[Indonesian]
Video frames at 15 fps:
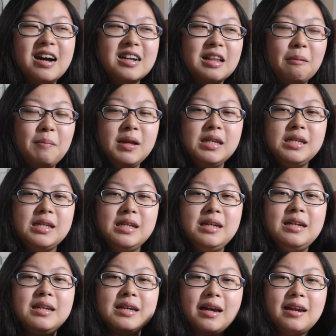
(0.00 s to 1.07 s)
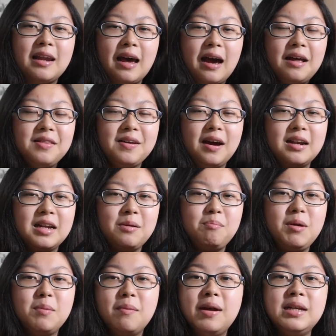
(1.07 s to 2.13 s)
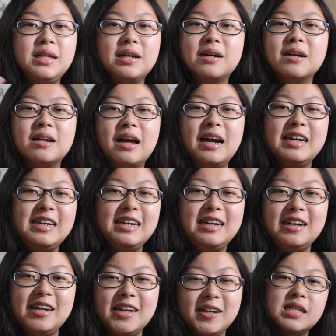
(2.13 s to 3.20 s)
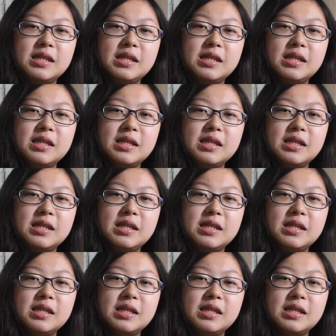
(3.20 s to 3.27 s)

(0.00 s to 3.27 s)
tapi di sini diceritakan dengan lebih magical lagi